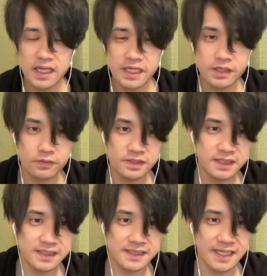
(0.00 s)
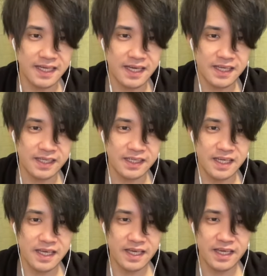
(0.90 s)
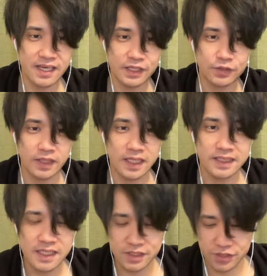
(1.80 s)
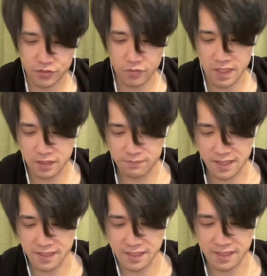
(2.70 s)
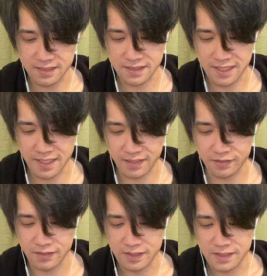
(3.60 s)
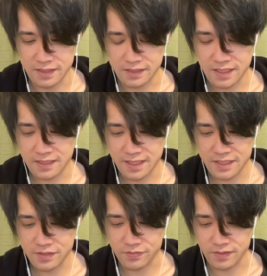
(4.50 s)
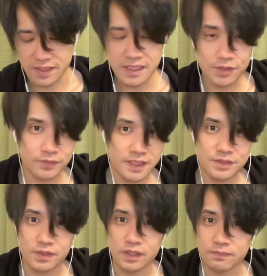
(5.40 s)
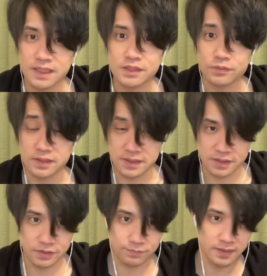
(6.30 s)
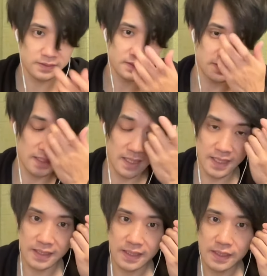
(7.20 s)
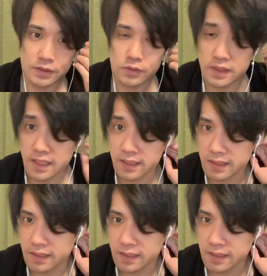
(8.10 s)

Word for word: い、こちらですね。はい。えー、っとね、天使の悪魔がリーダーですね。はい。はい、天使の、リーダーの天使の悪魔に聴覚性スキルプラス、えー、で、それで、